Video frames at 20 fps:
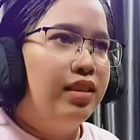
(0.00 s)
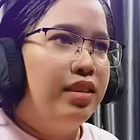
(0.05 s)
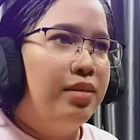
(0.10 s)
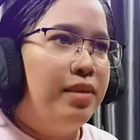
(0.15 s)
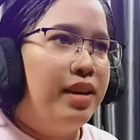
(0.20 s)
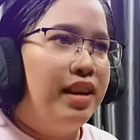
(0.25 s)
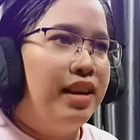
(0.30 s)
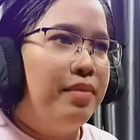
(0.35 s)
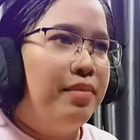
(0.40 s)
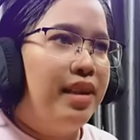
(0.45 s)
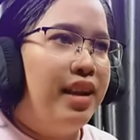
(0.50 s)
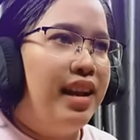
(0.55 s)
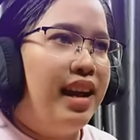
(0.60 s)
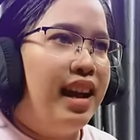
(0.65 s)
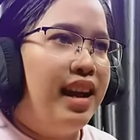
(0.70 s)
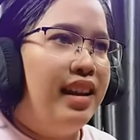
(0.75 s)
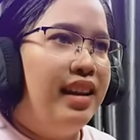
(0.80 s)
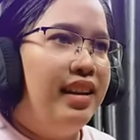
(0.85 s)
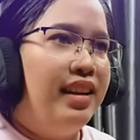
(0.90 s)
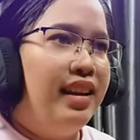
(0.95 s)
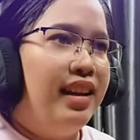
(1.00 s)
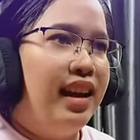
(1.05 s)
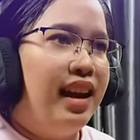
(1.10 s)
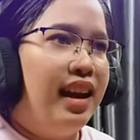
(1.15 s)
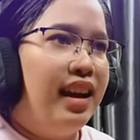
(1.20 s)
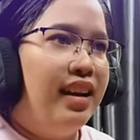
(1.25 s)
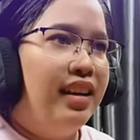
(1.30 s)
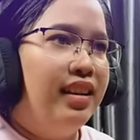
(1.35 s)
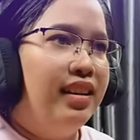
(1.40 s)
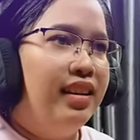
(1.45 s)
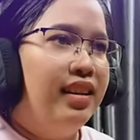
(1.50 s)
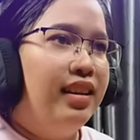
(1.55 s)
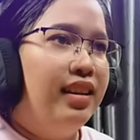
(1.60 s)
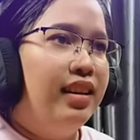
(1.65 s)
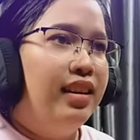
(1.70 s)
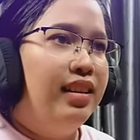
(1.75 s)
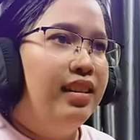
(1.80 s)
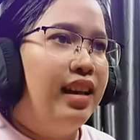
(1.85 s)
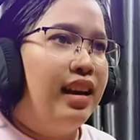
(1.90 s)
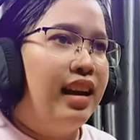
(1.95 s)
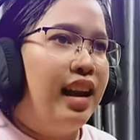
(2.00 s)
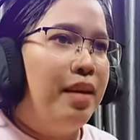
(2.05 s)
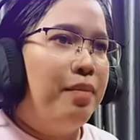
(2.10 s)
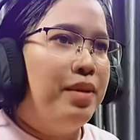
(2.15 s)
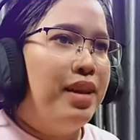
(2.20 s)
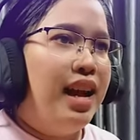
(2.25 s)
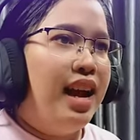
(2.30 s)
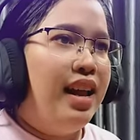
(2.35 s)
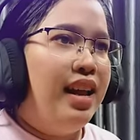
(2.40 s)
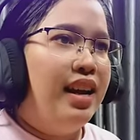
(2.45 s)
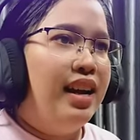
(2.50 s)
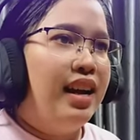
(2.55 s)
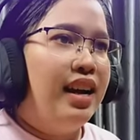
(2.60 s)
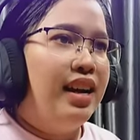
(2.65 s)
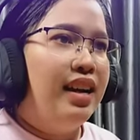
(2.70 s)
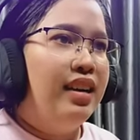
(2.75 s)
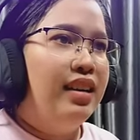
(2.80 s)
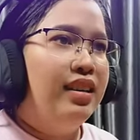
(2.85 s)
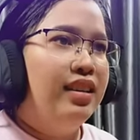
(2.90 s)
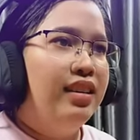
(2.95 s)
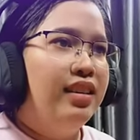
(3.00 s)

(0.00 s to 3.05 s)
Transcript: ก็ไม่เห็นทำอะไรได้เลยนี่นะตักน้ำไม่ได้เหรอคะ